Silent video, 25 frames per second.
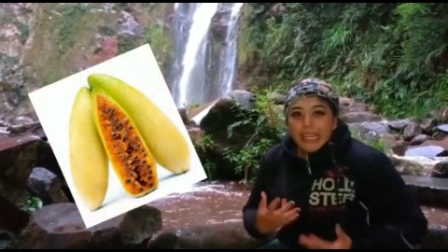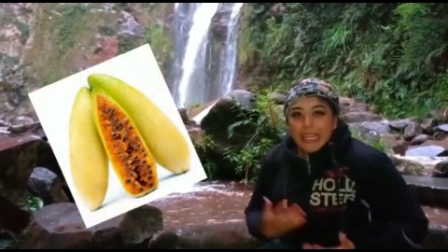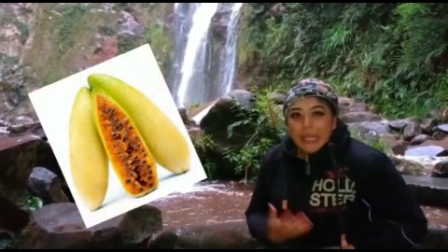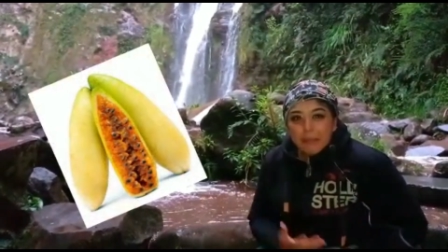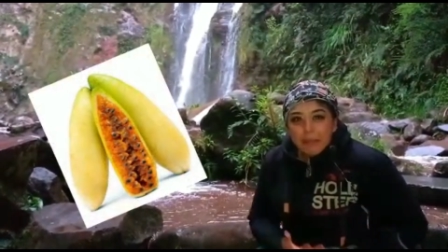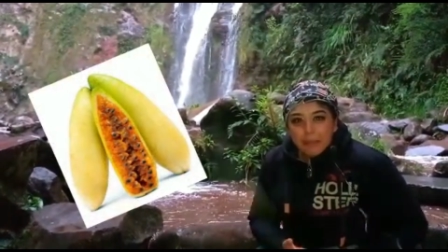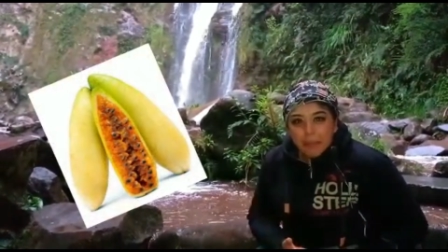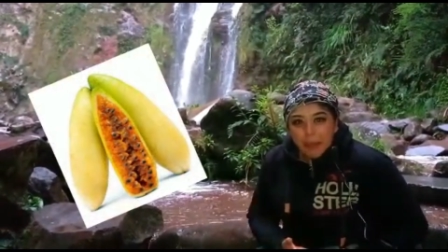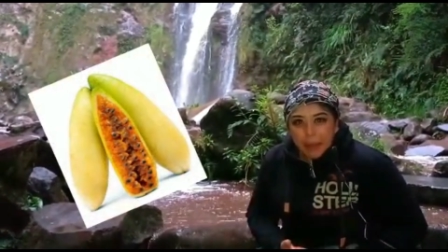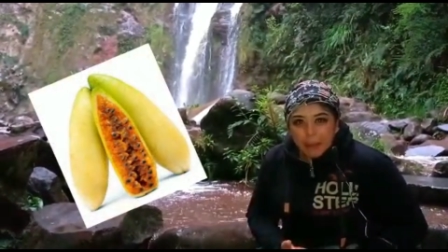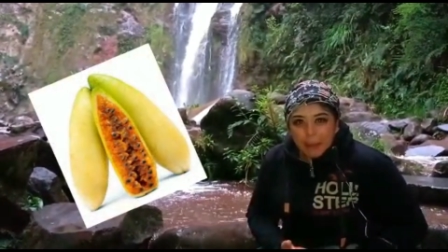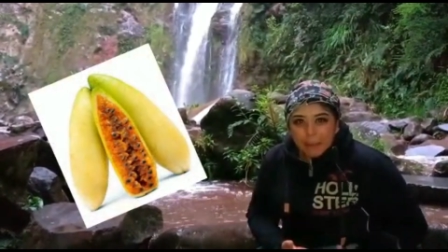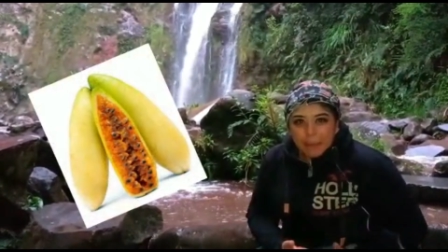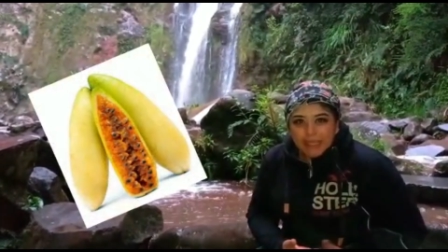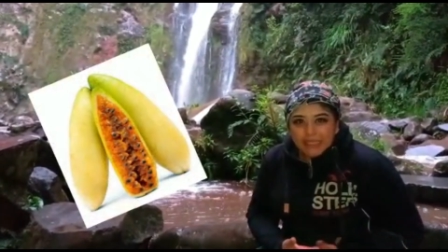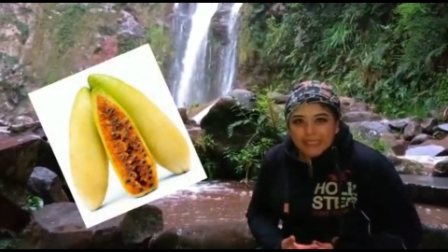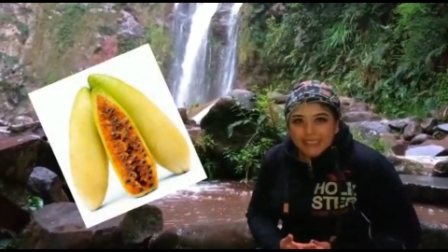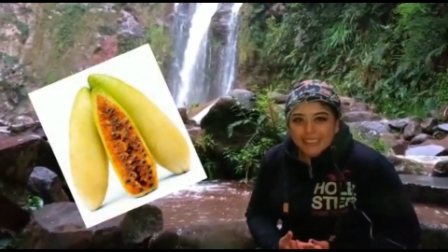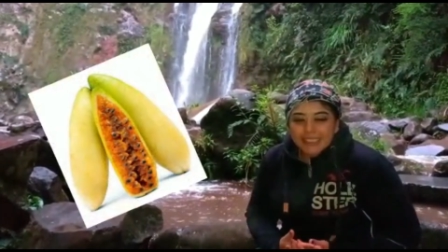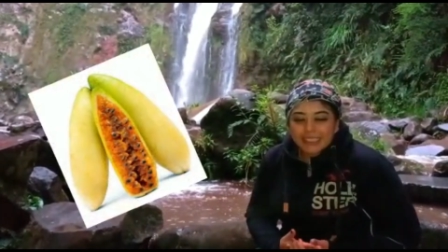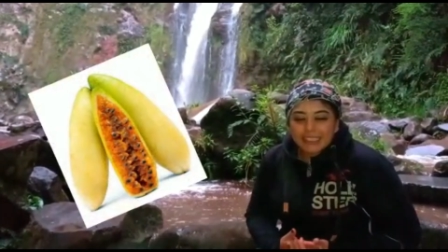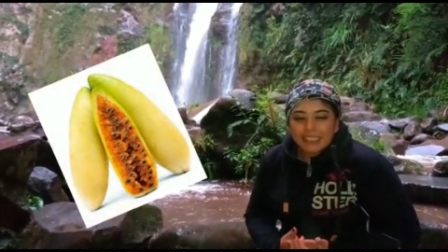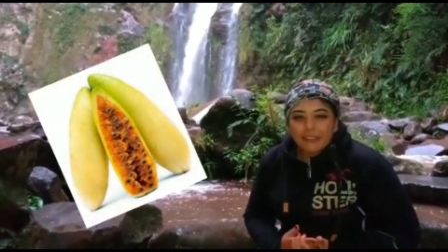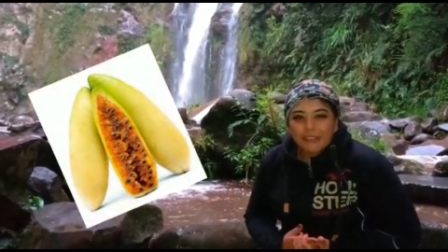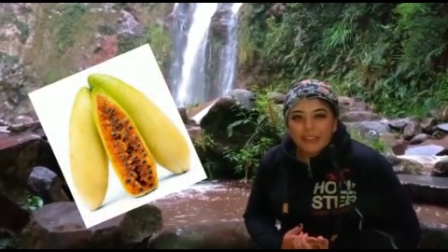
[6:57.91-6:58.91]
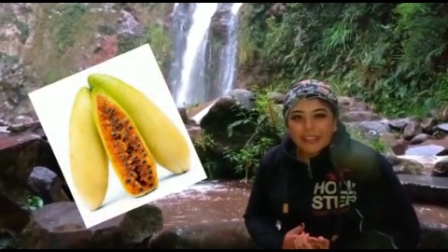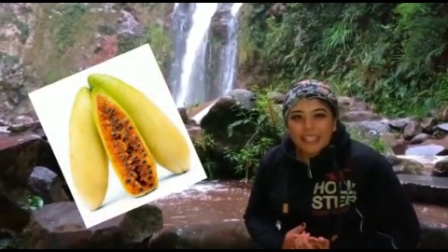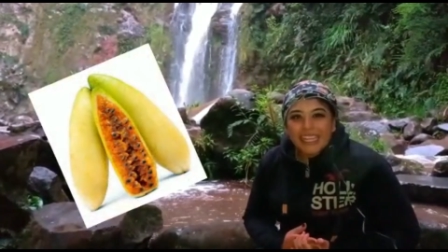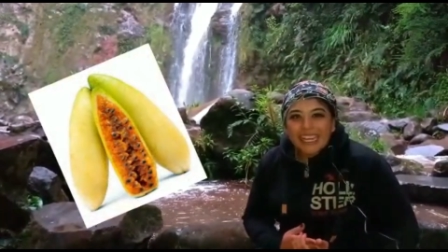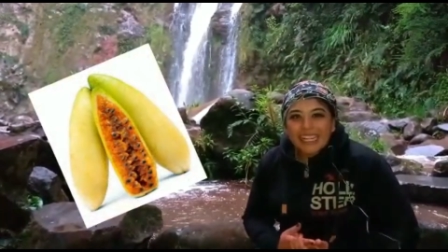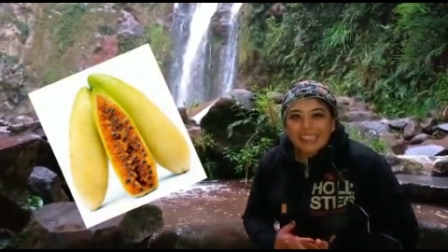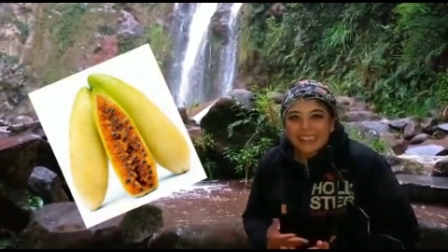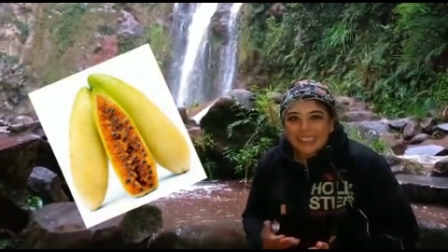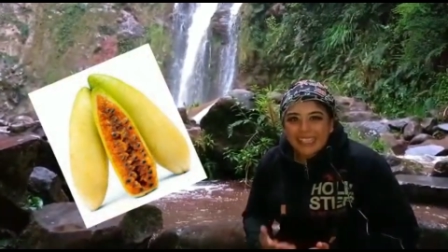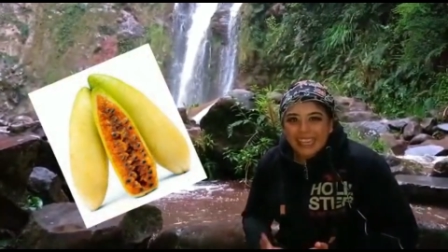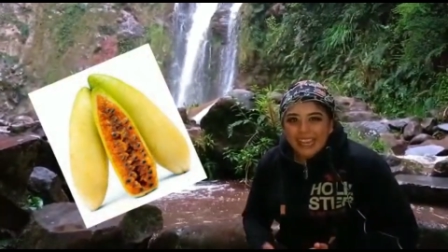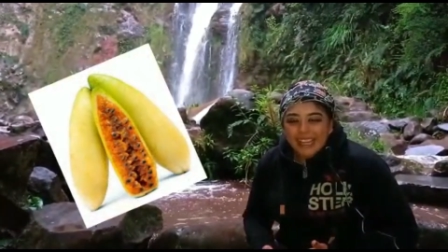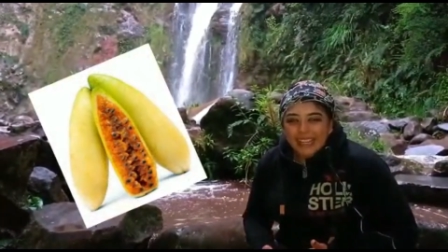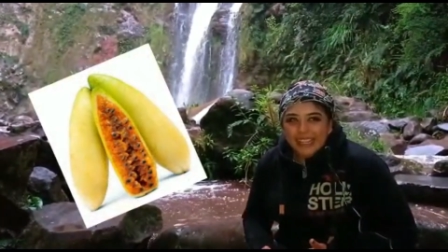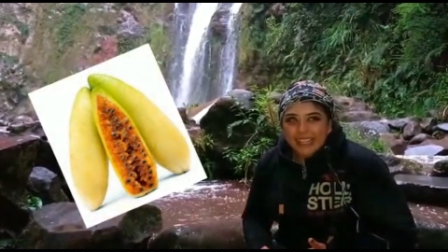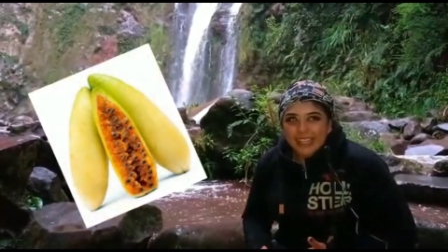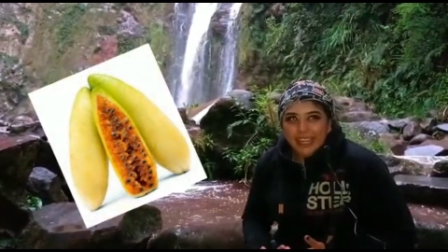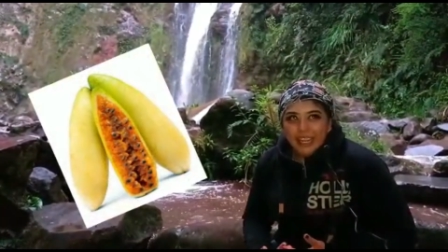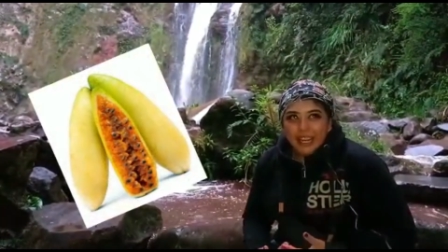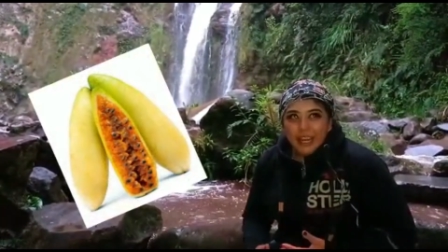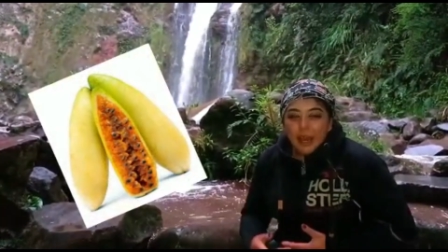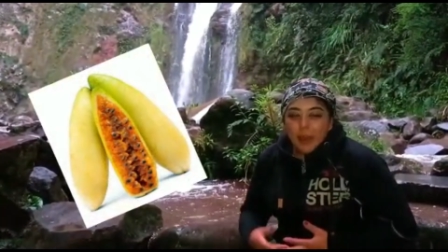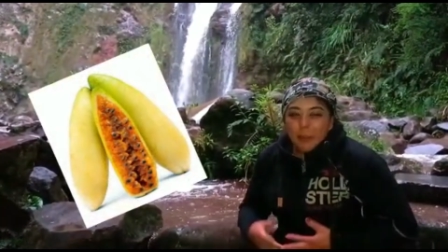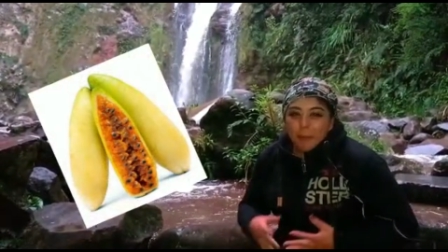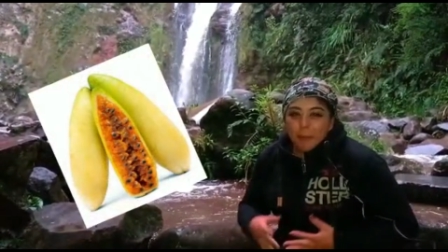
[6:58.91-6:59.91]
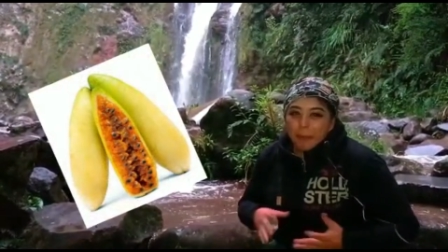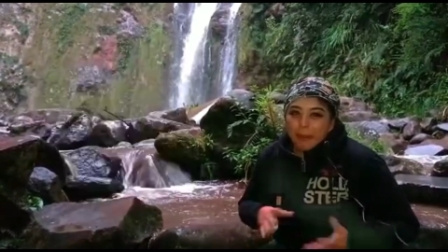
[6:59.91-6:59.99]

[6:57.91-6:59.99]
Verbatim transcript: Y pamba significa tierra,